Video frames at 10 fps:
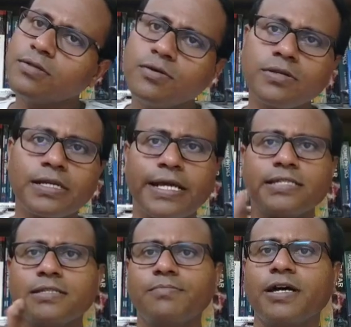তখন
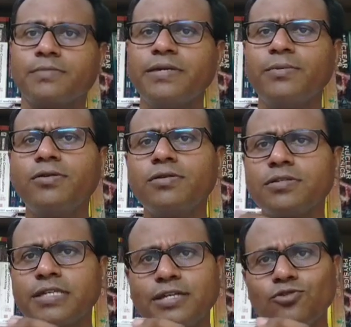ক্ল্যাশ বাঁধবে এবং
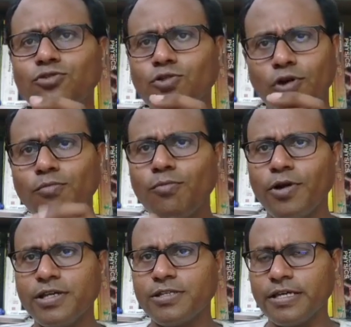যেহেতু কম
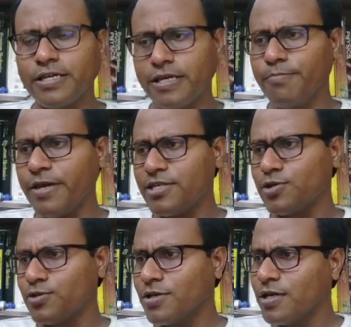বয়স
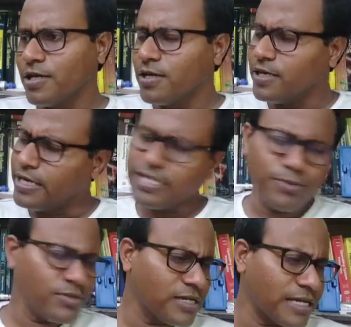ইম্যাচিওর
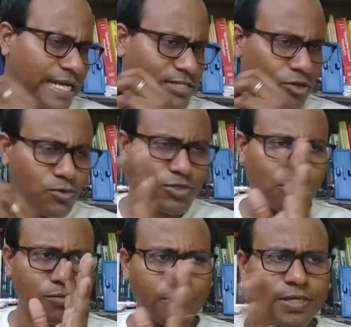এদের মধ্যে ক্ল্যাশ
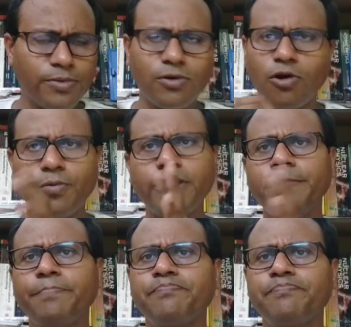অবশ্যম্ভাবী এবং হবেই